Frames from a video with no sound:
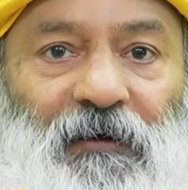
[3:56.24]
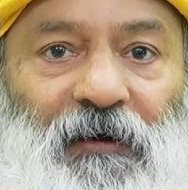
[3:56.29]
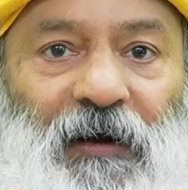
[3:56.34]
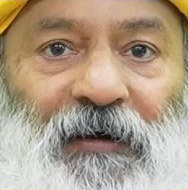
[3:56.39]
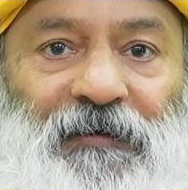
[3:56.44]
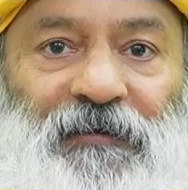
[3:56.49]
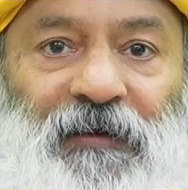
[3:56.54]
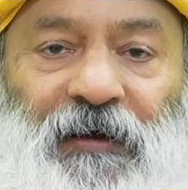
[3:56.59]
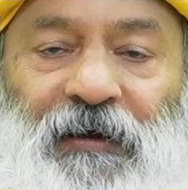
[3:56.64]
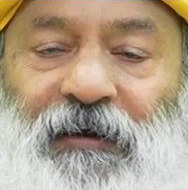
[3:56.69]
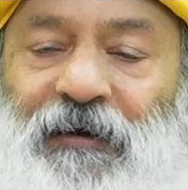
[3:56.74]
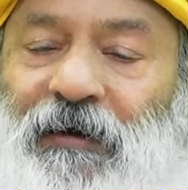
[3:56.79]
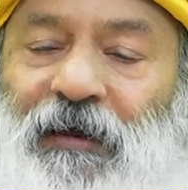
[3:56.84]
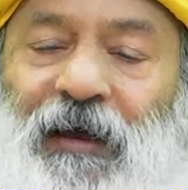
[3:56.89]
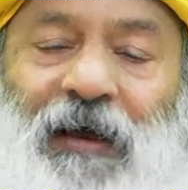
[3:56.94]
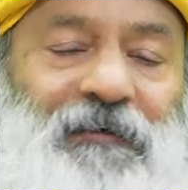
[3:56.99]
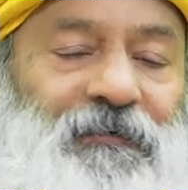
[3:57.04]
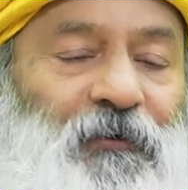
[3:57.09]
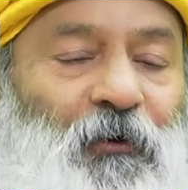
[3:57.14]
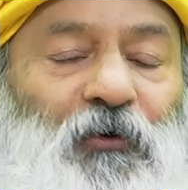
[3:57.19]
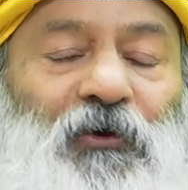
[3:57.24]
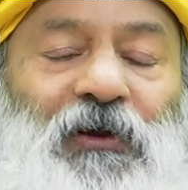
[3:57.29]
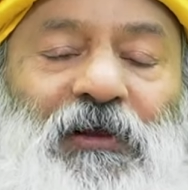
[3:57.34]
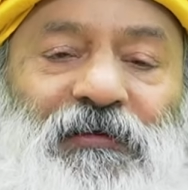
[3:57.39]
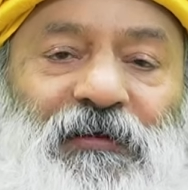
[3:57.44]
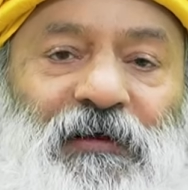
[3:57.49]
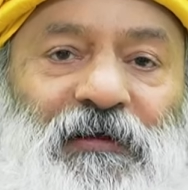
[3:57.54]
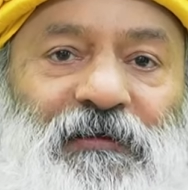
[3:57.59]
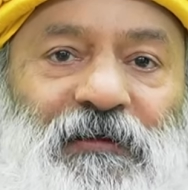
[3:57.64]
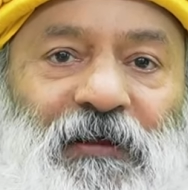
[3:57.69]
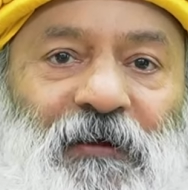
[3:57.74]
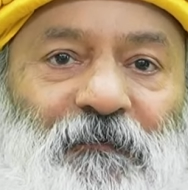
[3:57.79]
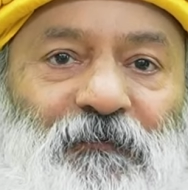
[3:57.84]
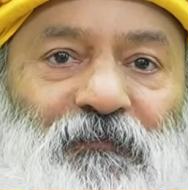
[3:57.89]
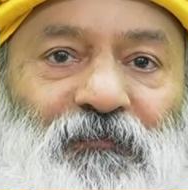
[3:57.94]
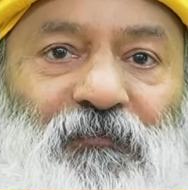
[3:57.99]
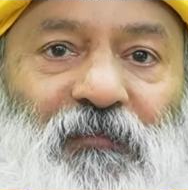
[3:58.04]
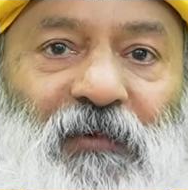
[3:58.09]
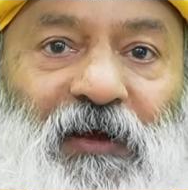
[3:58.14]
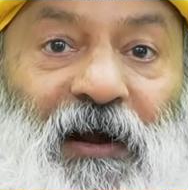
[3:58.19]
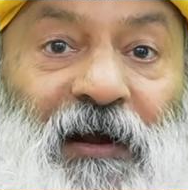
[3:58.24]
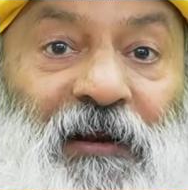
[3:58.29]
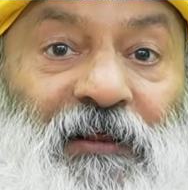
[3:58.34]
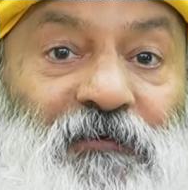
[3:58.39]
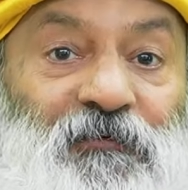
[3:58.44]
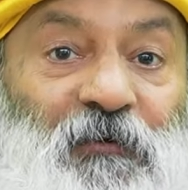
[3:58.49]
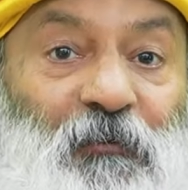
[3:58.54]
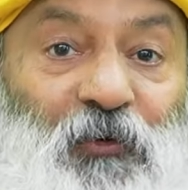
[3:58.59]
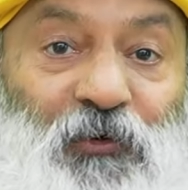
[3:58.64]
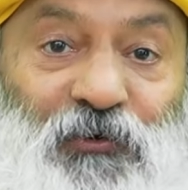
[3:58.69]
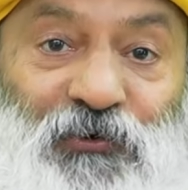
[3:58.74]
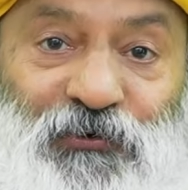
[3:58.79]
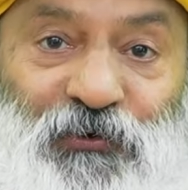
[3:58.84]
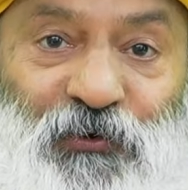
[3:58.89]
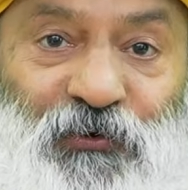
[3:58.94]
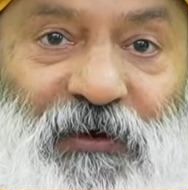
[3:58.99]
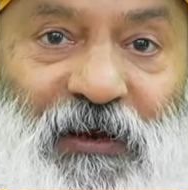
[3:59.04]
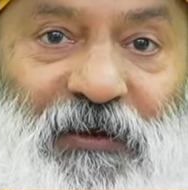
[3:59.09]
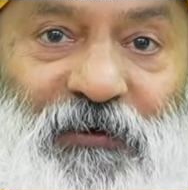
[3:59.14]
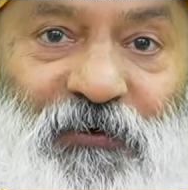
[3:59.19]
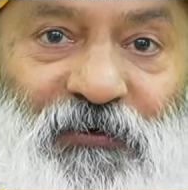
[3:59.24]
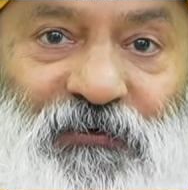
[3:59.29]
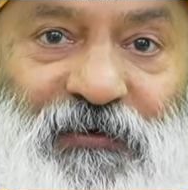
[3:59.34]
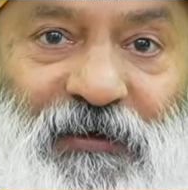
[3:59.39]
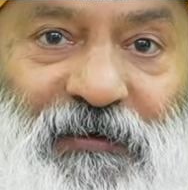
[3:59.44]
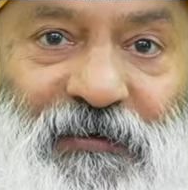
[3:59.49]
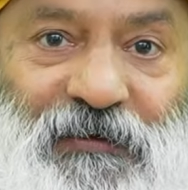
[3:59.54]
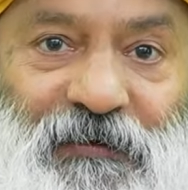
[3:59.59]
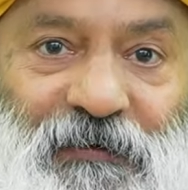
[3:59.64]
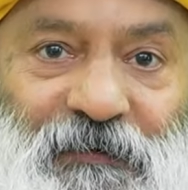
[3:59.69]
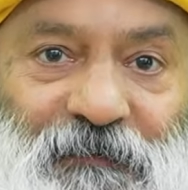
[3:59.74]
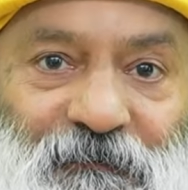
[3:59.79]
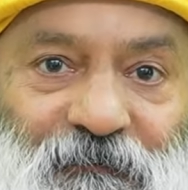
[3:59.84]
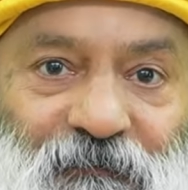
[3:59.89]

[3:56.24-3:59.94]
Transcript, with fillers: गणितज्ञ ने कहा ऐसा हो ही नहीं सकता गणित में भूल चूक नहीं हो सकती